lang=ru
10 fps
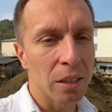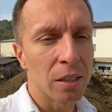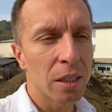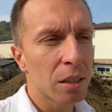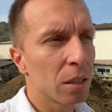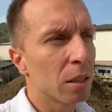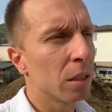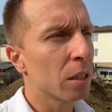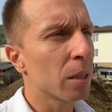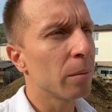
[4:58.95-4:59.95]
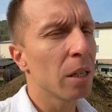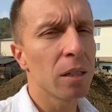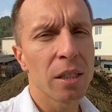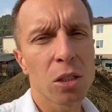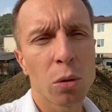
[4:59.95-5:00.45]
Здесь, э, на самом деле,
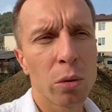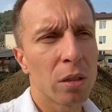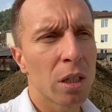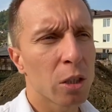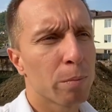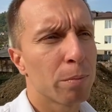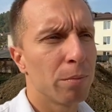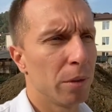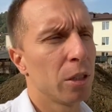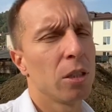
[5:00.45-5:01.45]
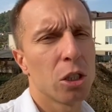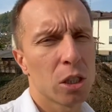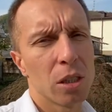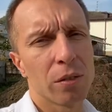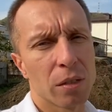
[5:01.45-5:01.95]
дети ходят даже из, из
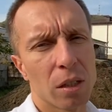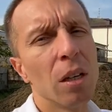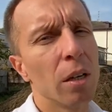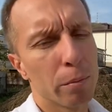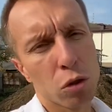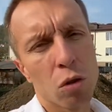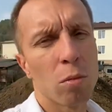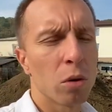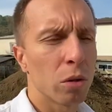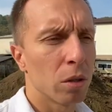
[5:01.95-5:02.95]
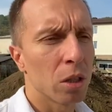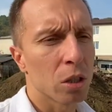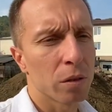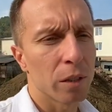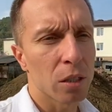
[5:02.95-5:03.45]
Шиловки, пешком ходят даже,
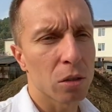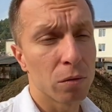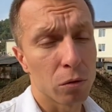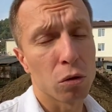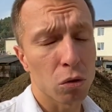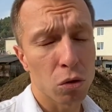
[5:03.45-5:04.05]
где ну, соку